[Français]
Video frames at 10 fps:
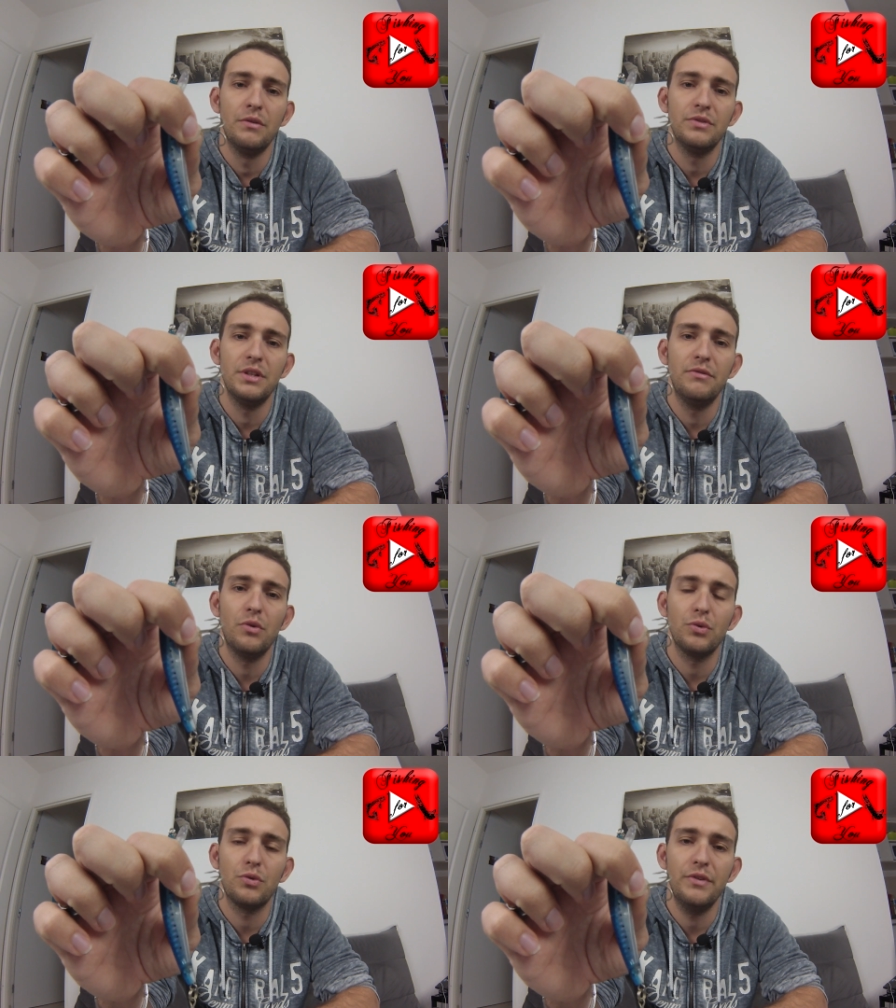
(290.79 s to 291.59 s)
vous allez
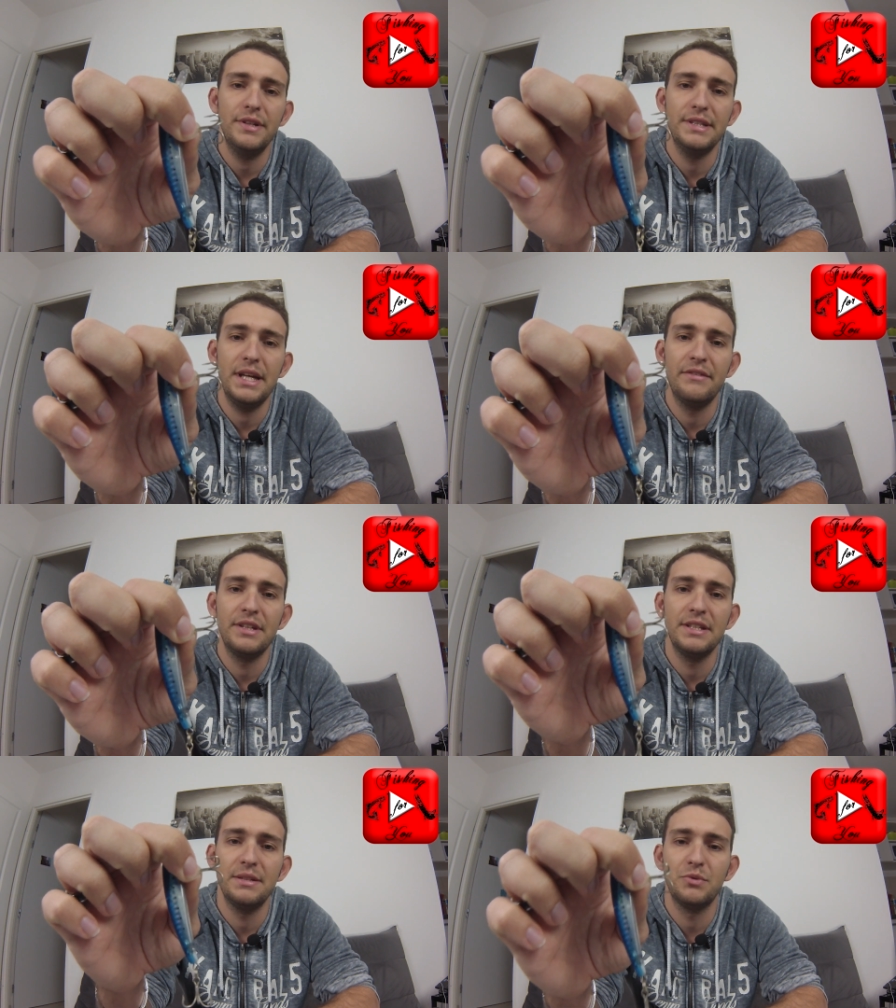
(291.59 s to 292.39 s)
vous retrouver
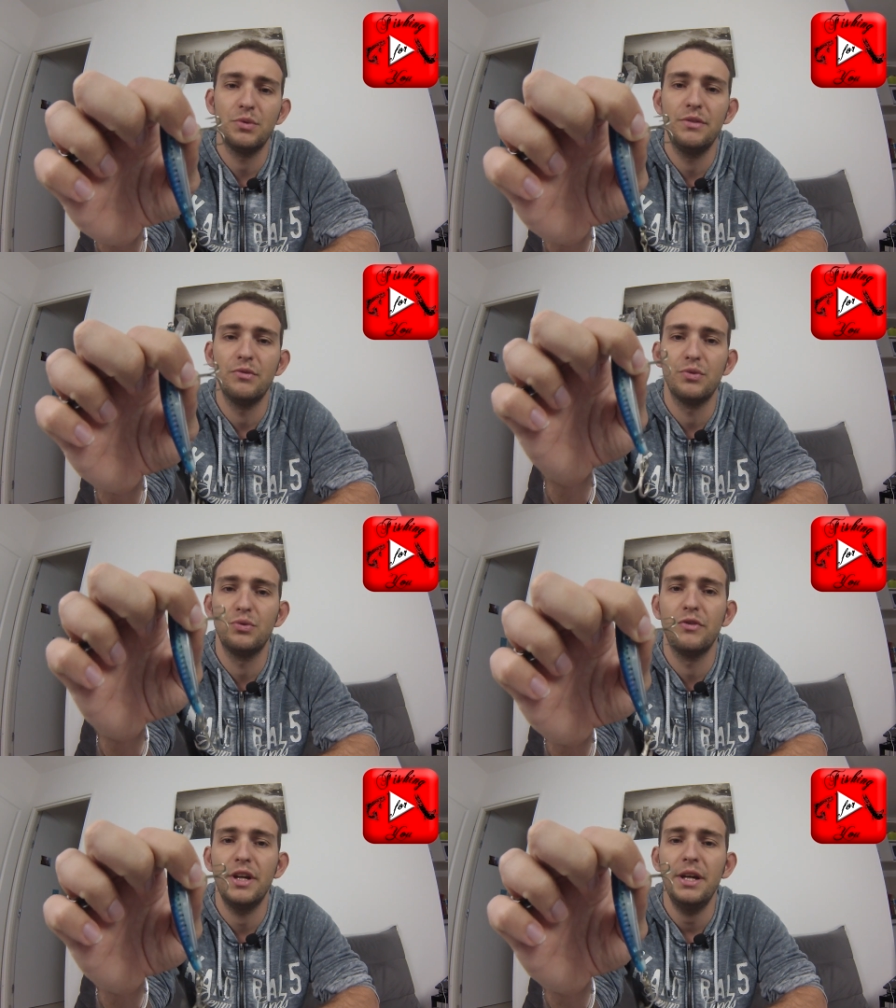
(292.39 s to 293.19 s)
avec des hameçons qui vont
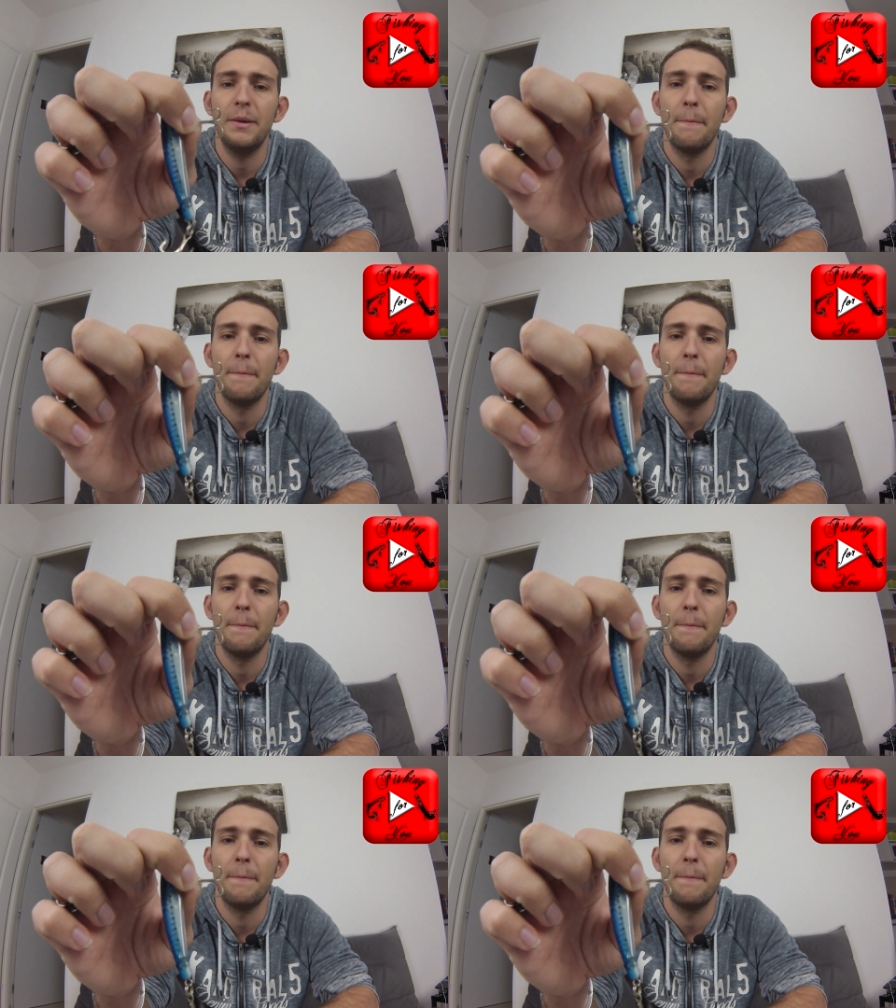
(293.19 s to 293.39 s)
s'ouvrir